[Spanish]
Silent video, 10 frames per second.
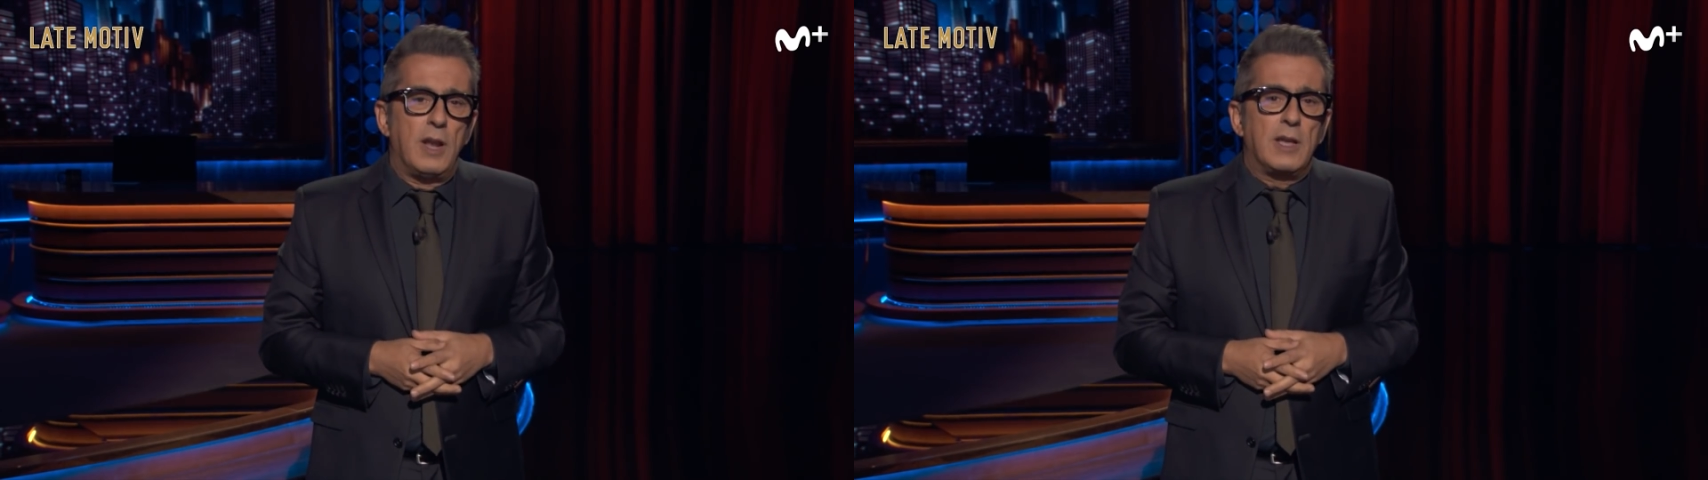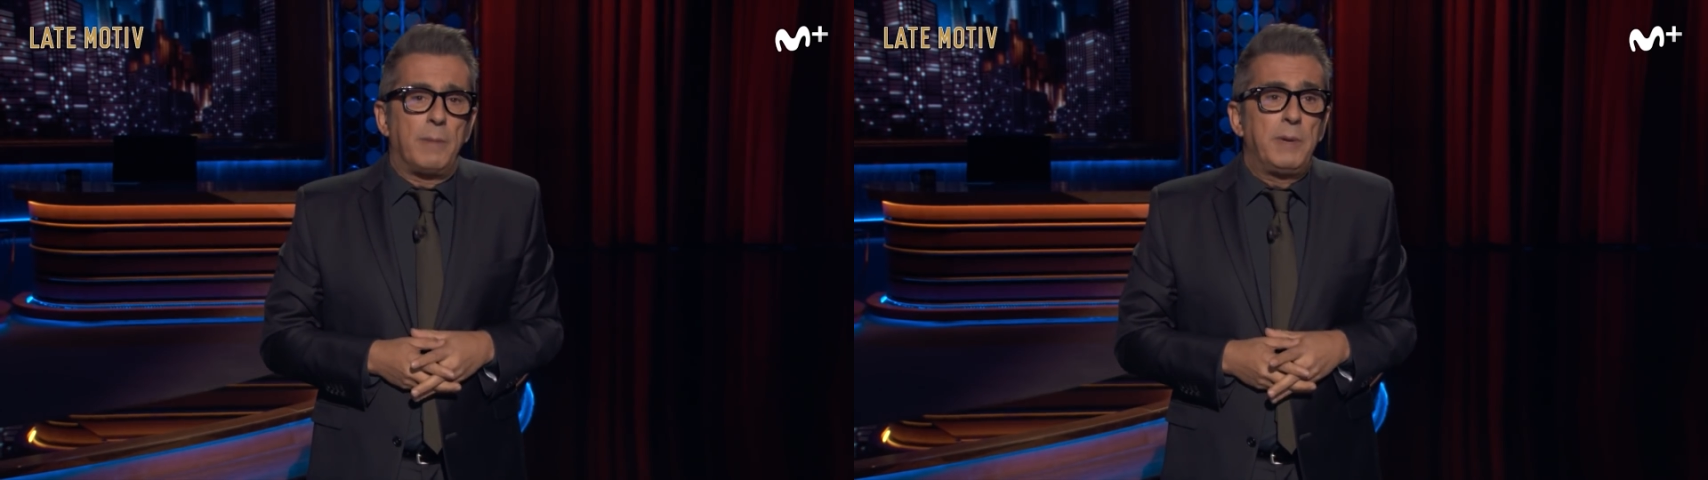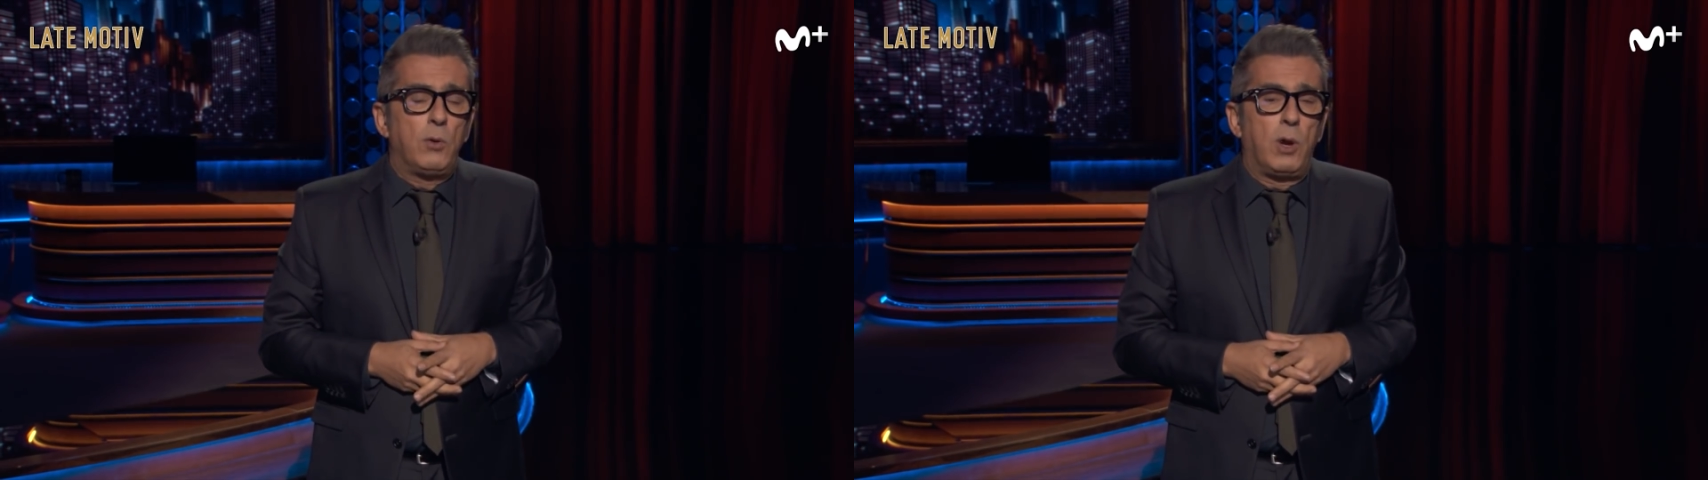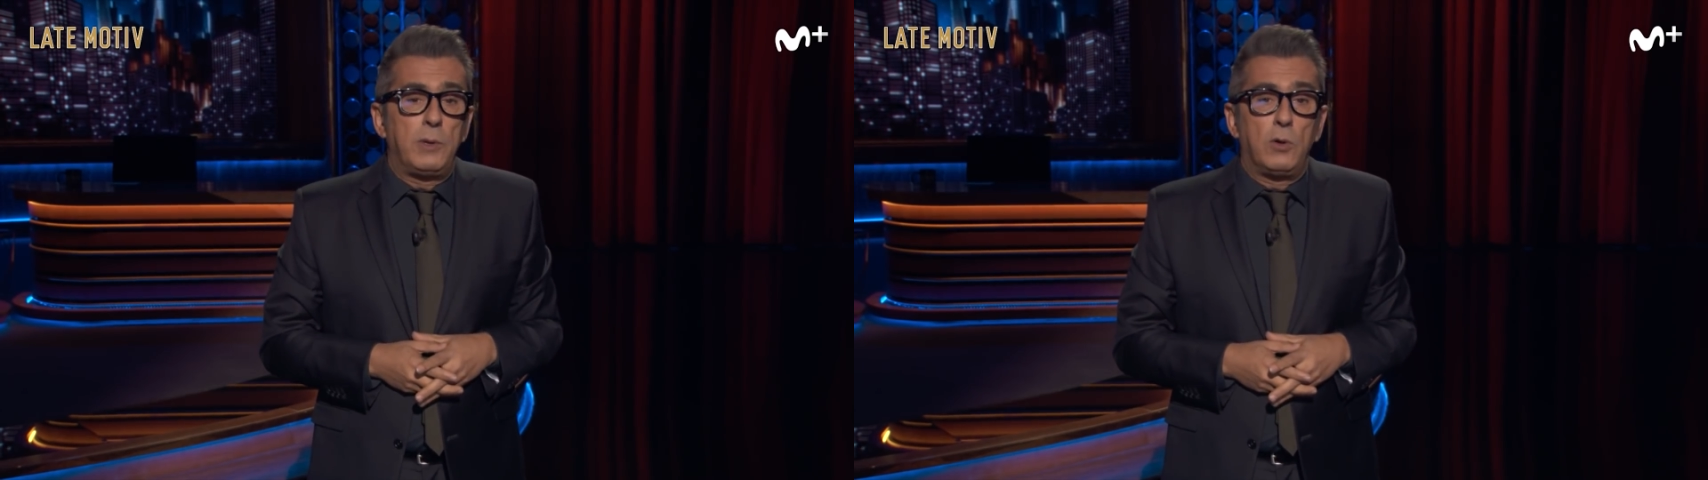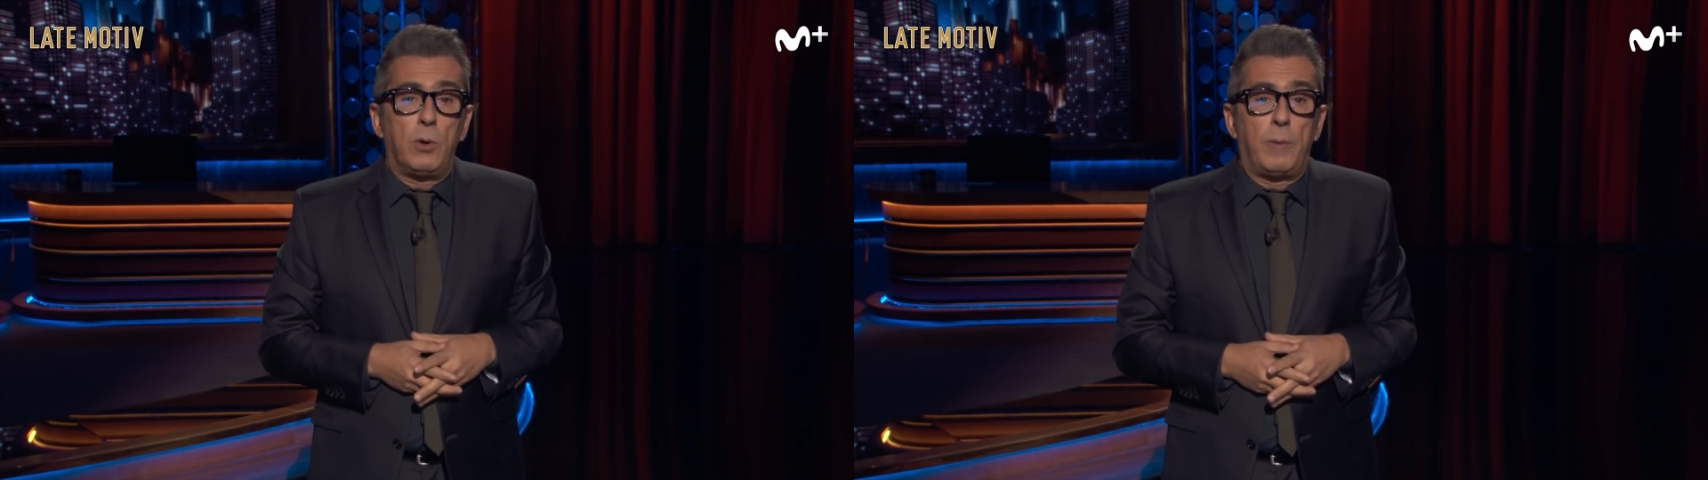En el camino ha
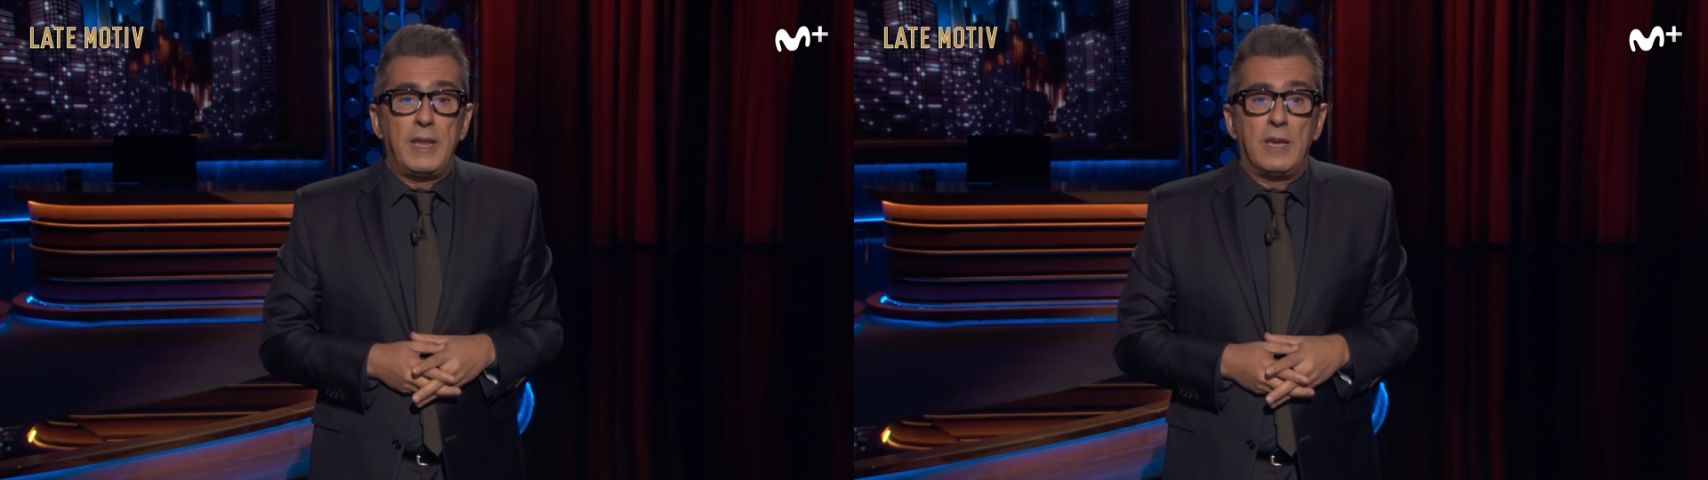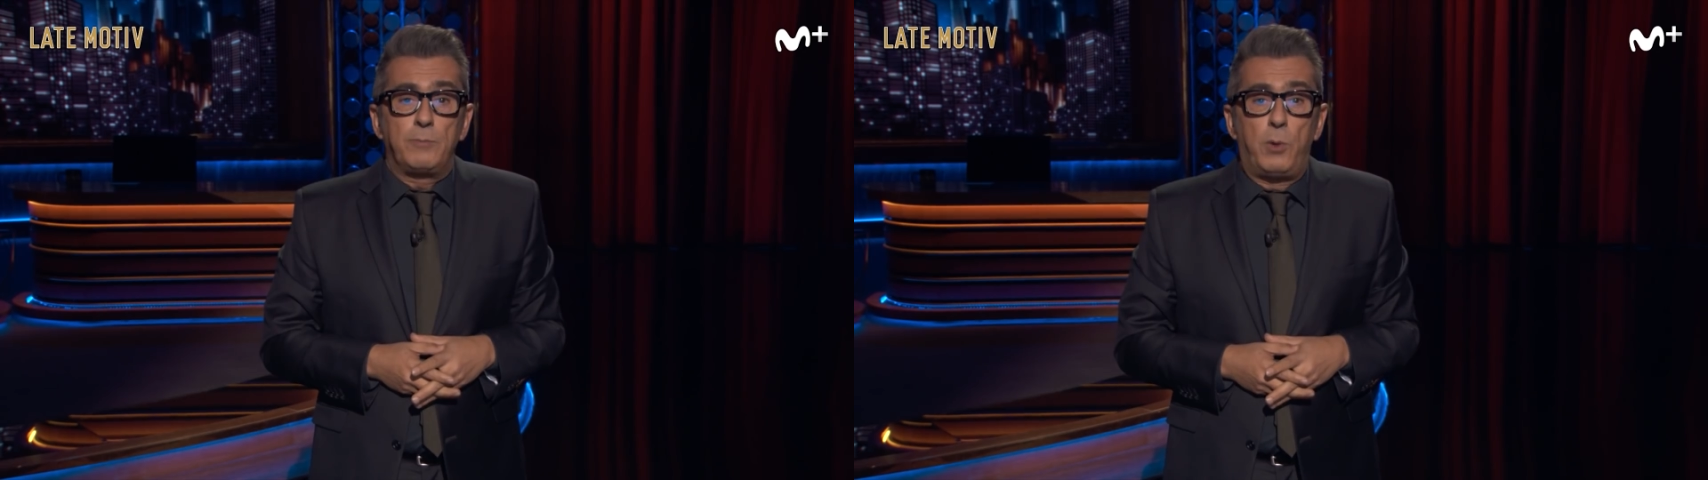habido varias